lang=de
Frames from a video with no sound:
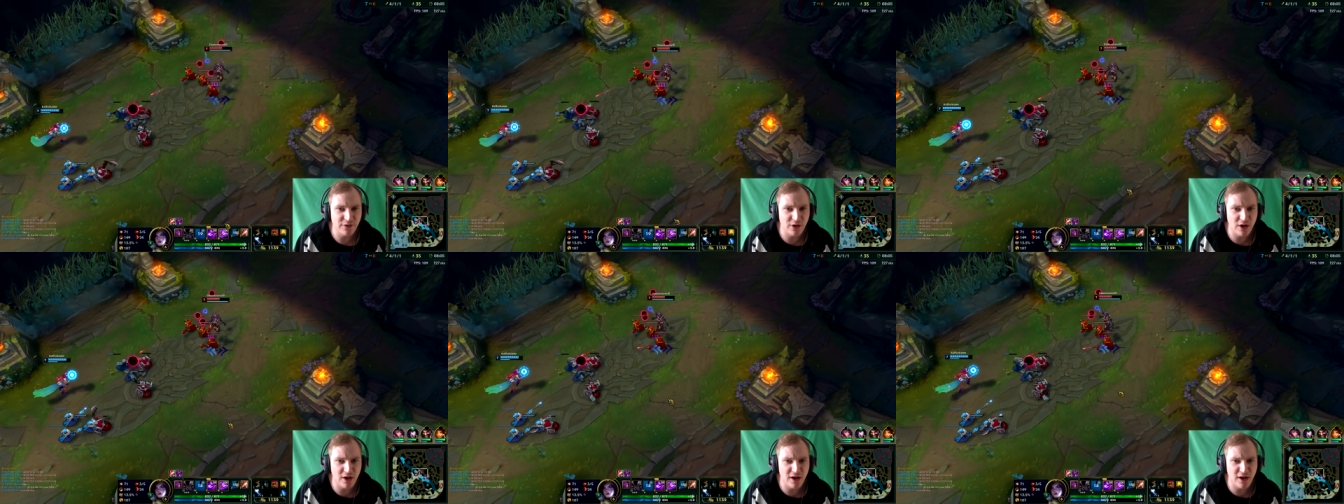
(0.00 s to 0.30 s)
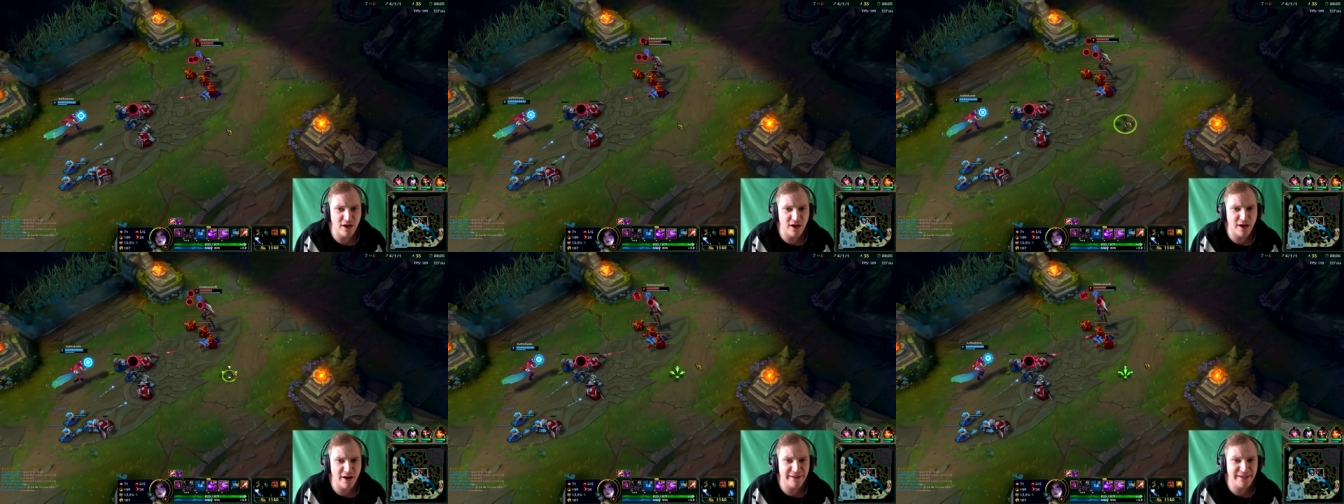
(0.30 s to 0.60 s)

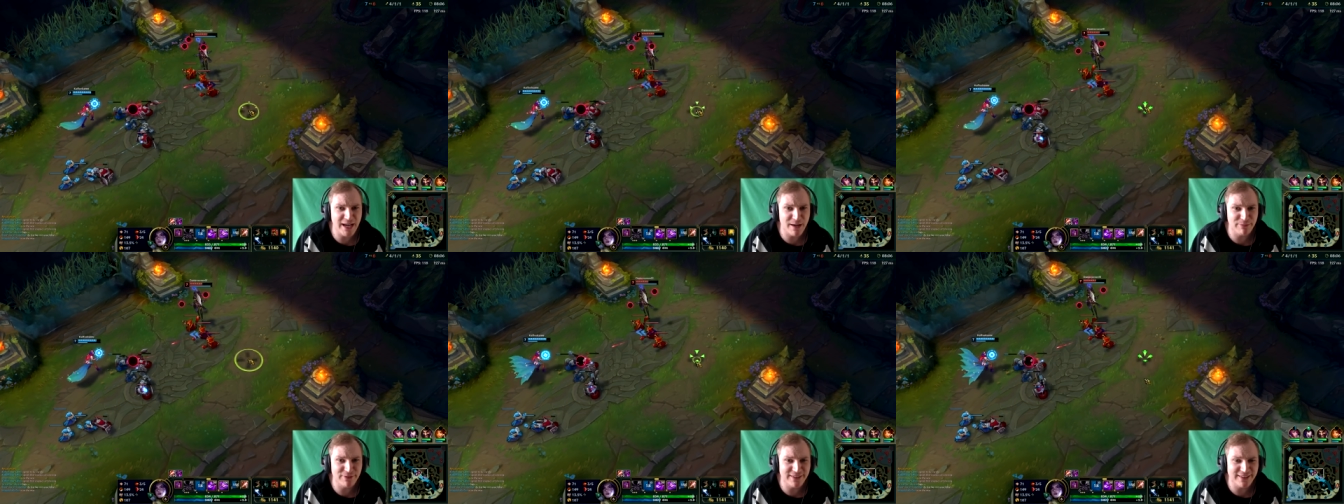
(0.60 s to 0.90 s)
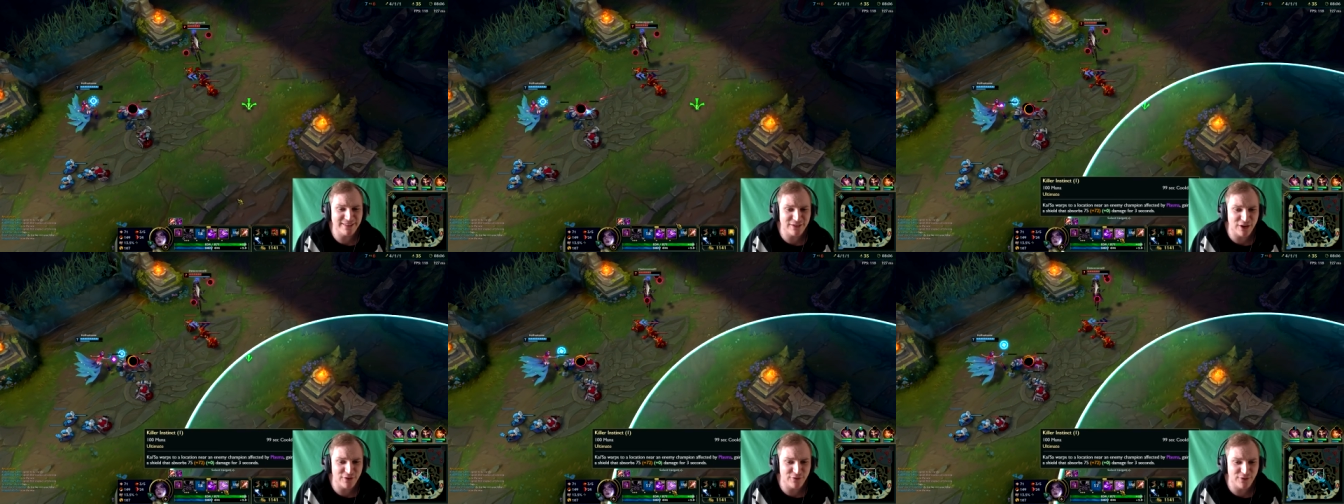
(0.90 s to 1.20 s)
Oh, ich habe sie
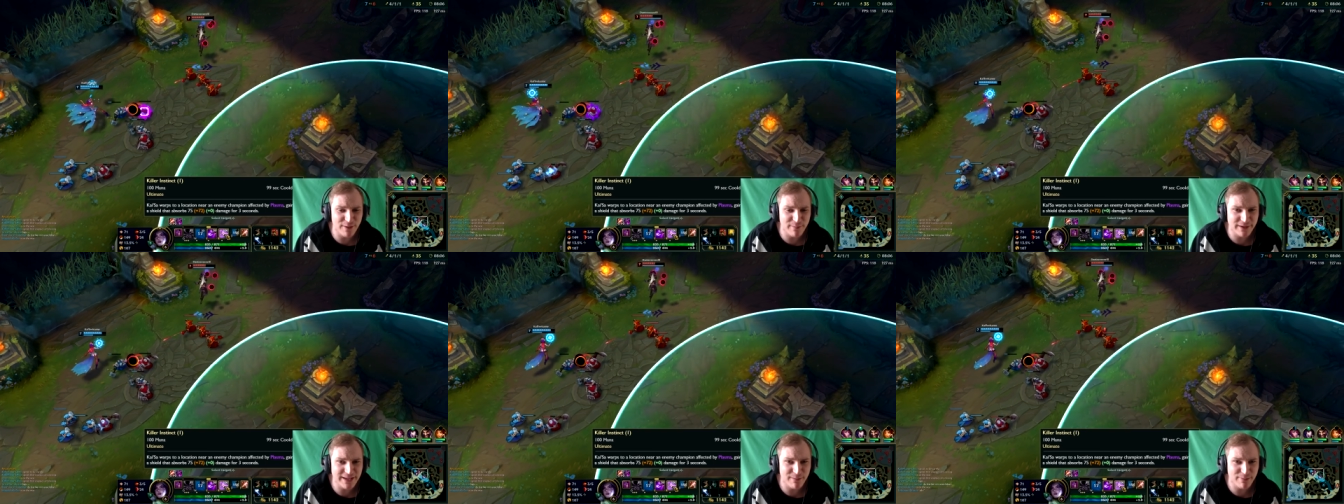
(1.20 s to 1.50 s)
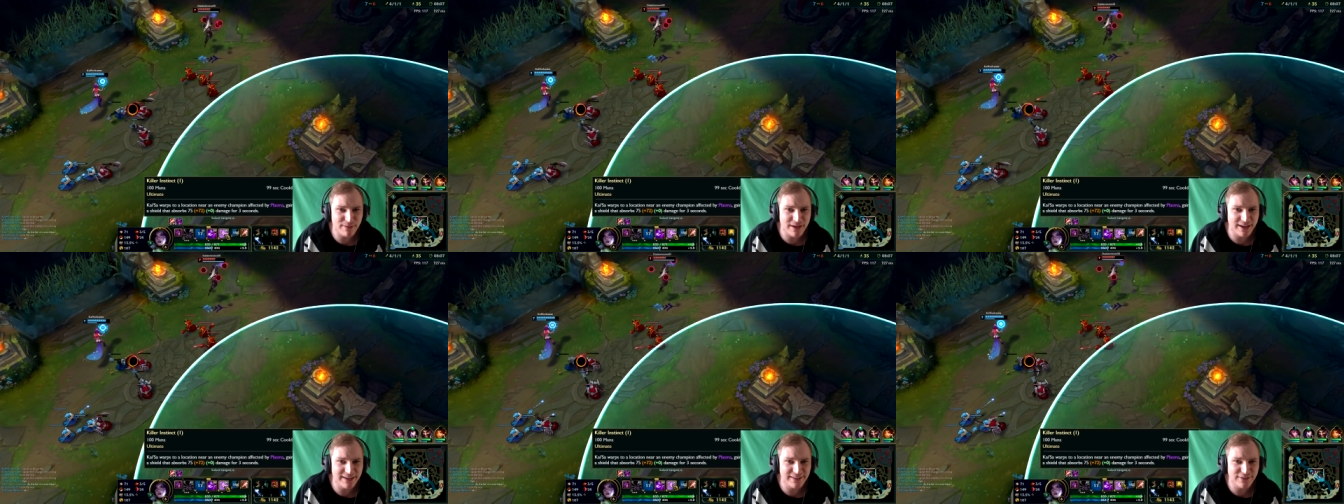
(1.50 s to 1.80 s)
getroffen, aber ich
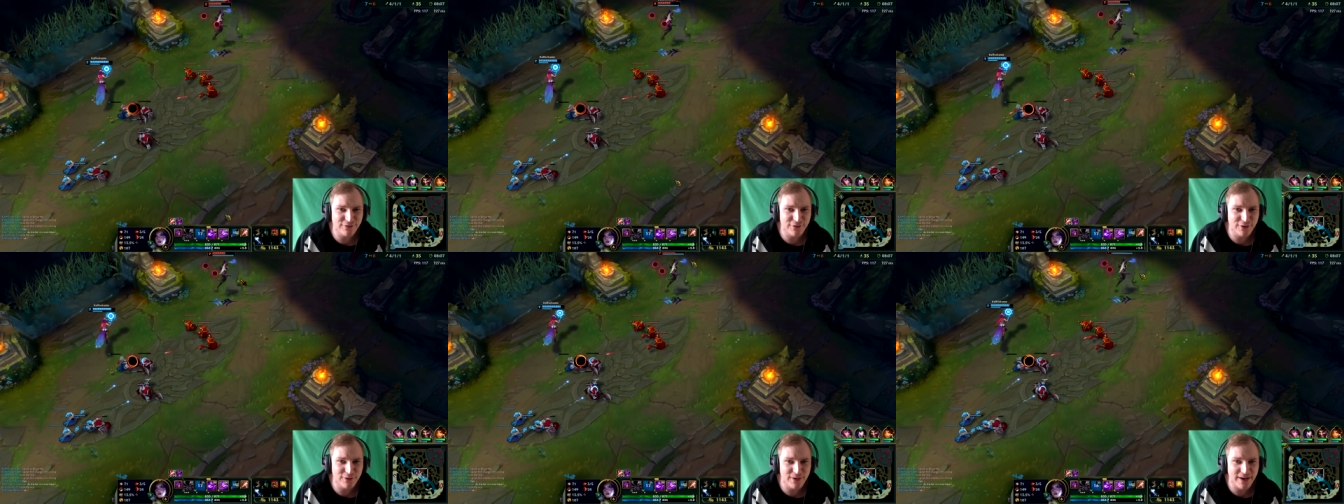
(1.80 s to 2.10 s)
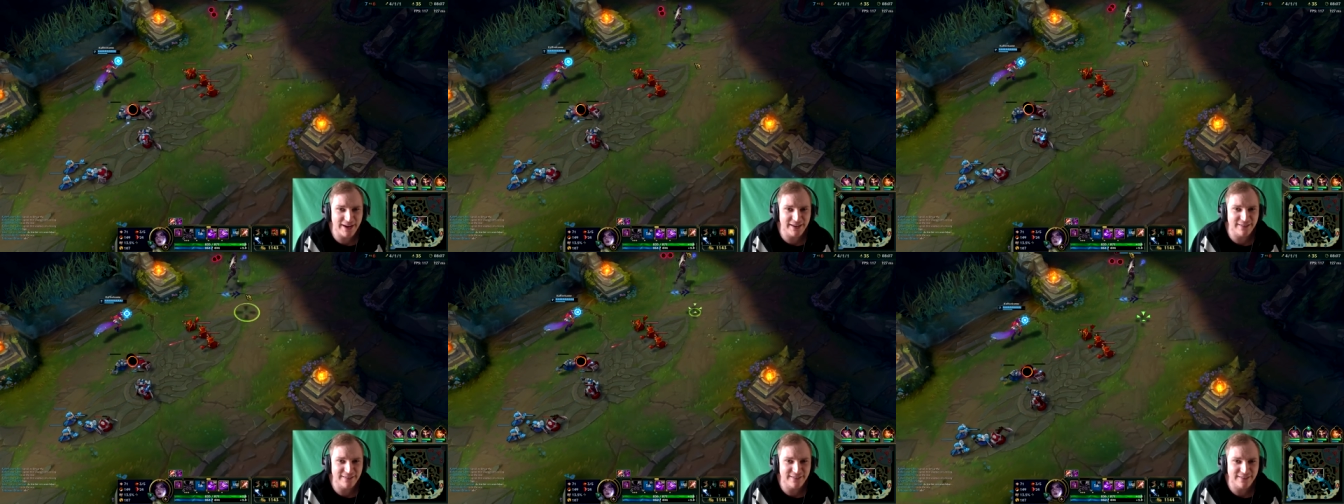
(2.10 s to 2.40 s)
habe gar nicht so viel
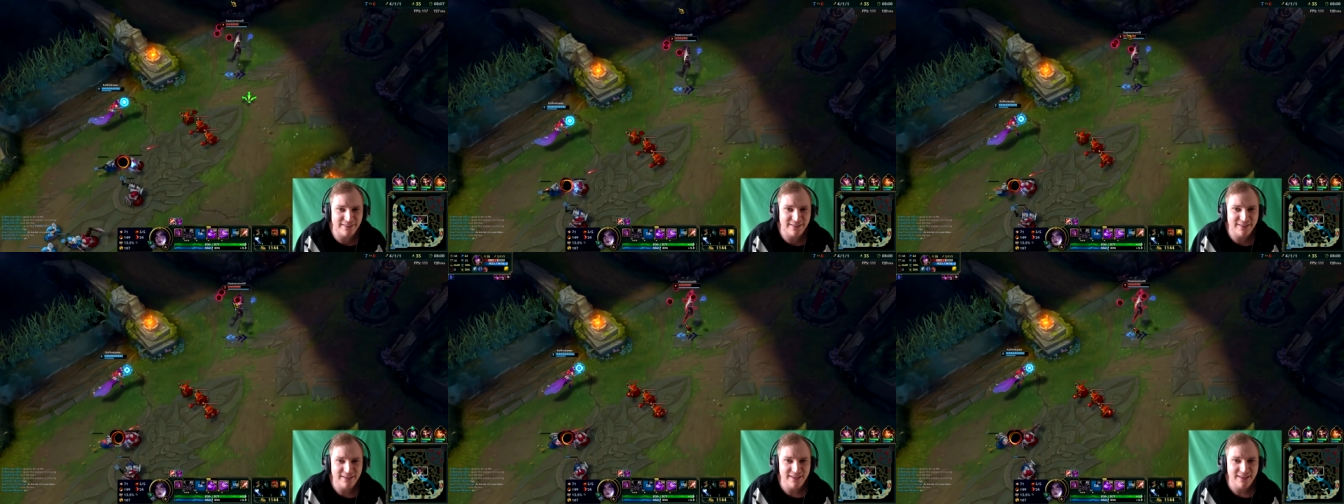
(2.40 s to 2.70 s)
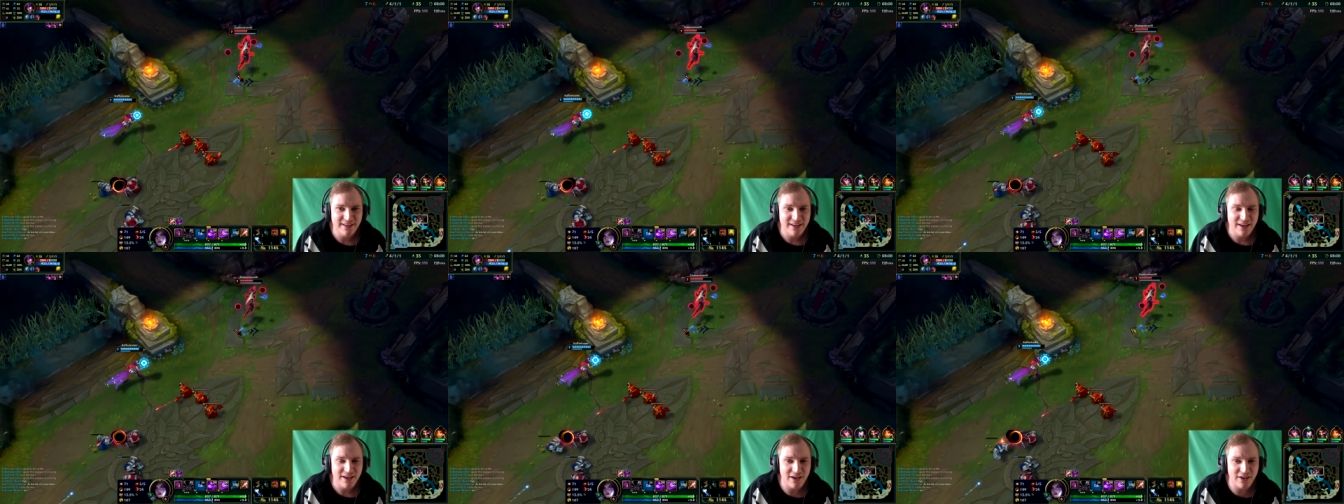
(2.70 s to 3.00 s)
Range.
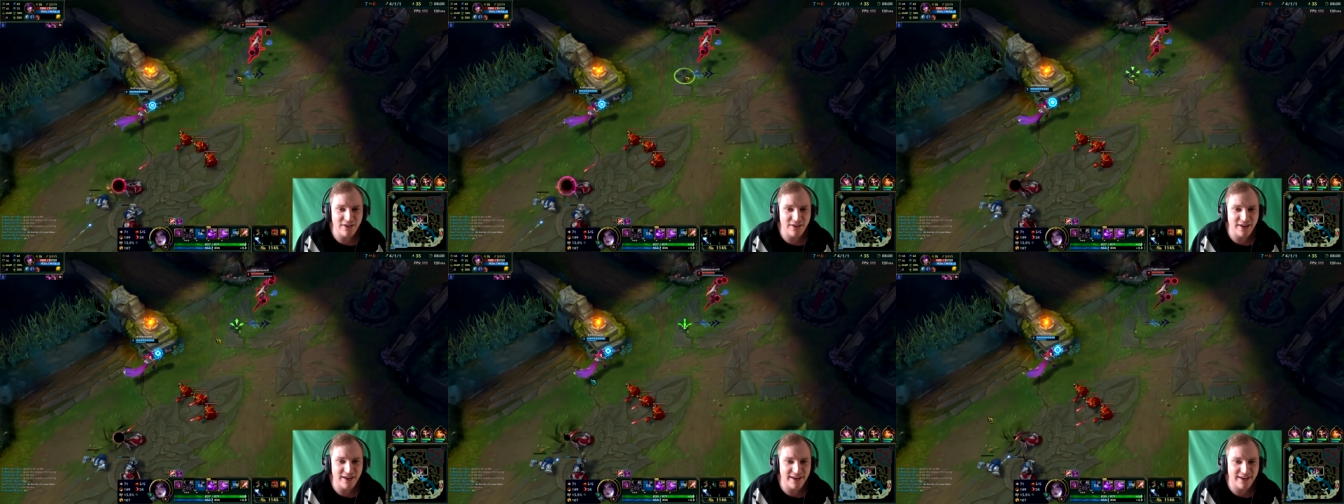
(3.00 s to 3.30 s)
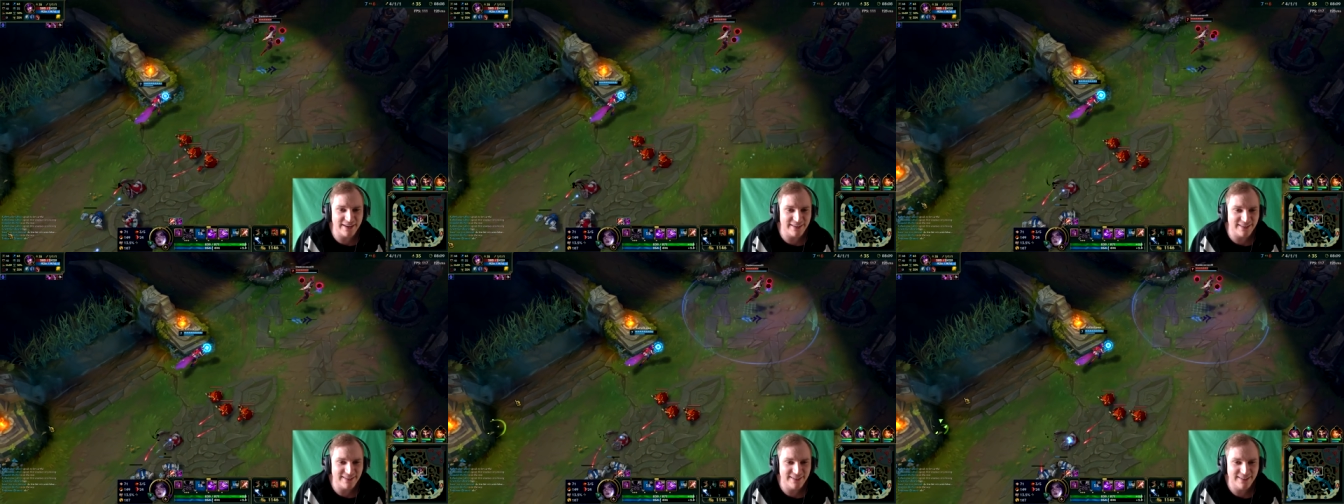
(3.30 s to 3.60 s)
Oh
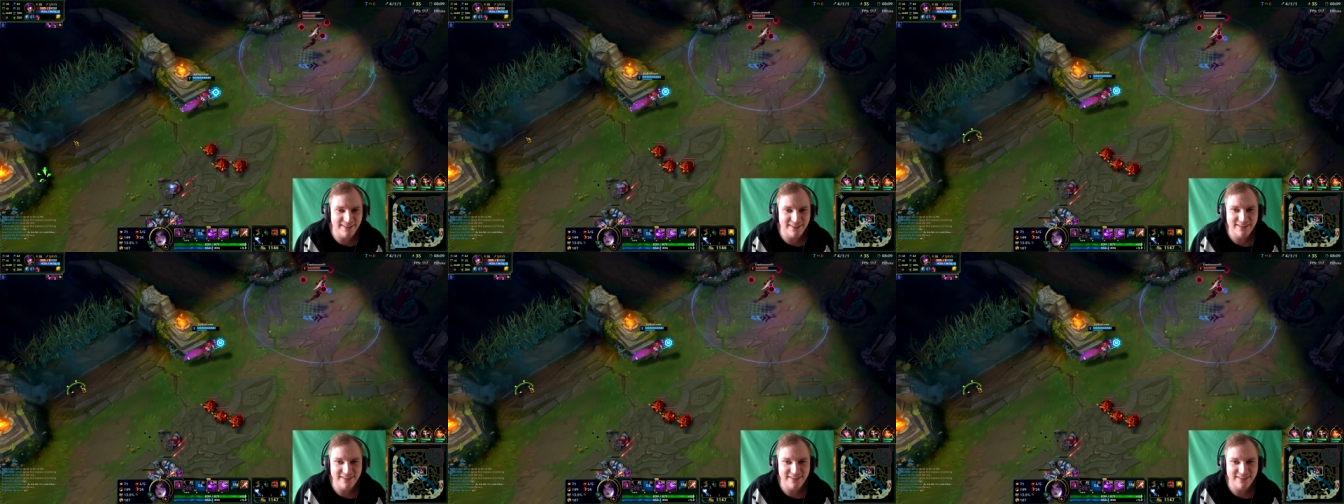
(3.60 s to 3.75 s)
nein!